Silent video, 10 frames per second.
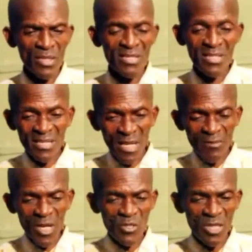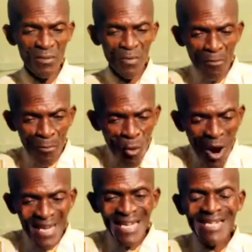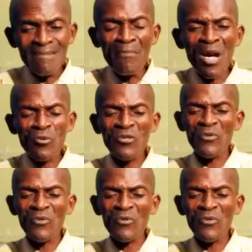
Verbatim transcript: Si ça ne marcherait pas, moi, Eddy Malou,